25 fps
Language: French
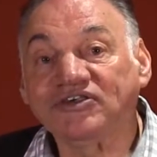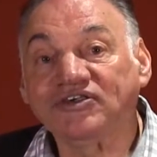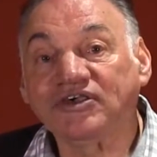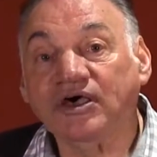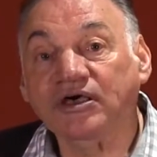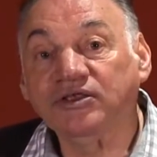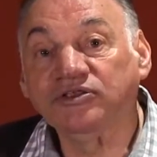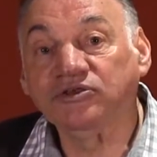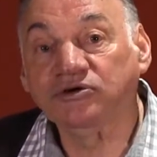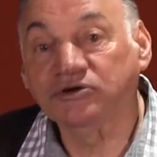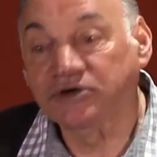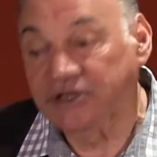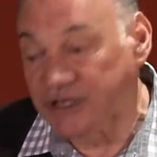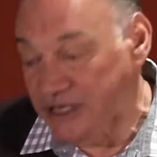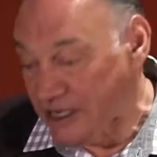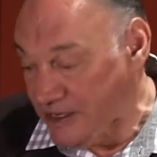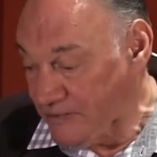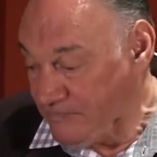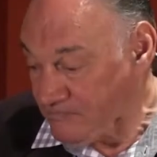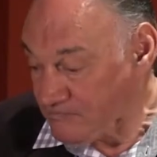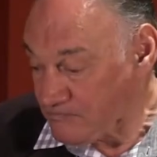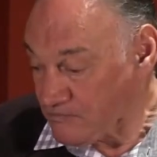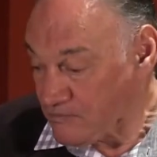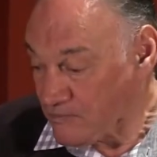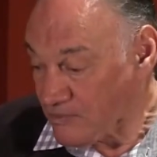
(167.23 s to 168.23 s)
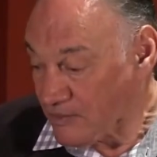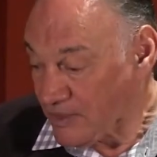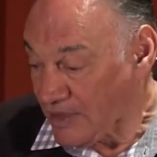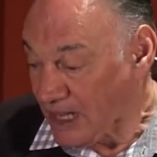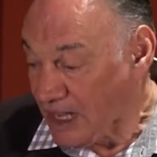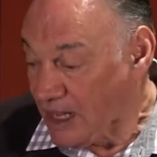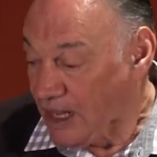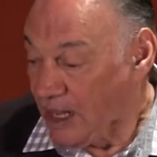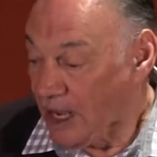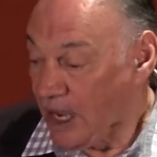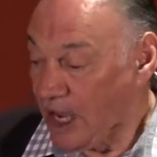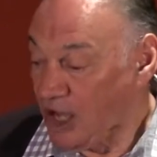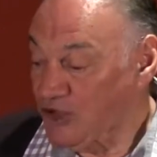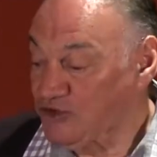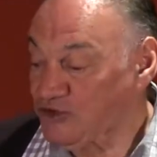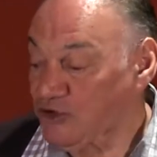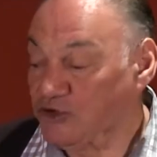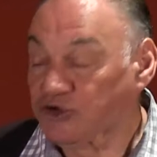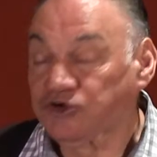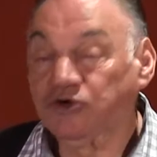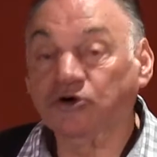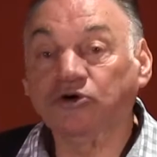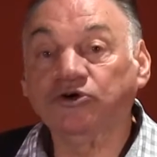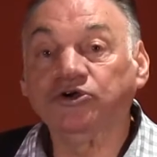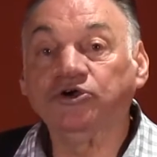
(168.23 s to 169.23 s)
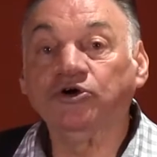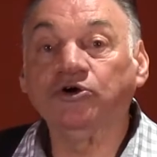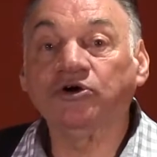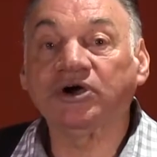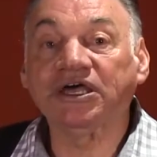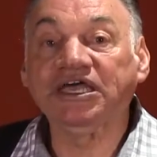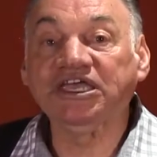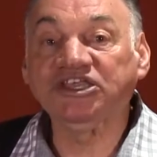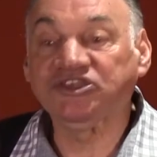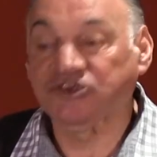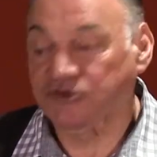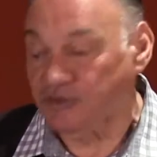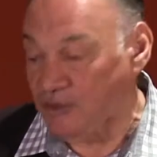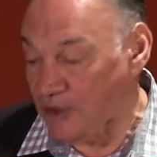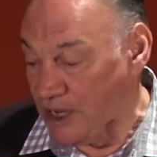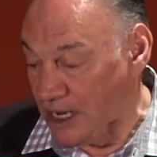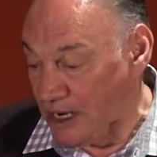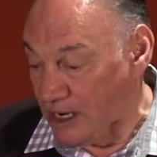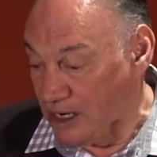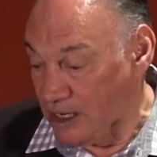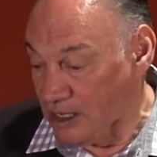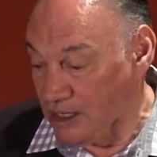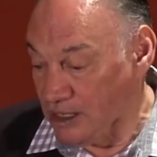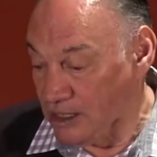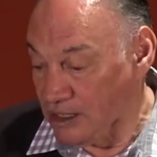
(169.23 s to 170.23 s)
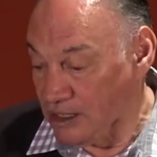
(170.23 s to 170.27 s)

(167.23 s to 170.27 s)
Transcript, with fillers: s'adonner à de curieux rituels,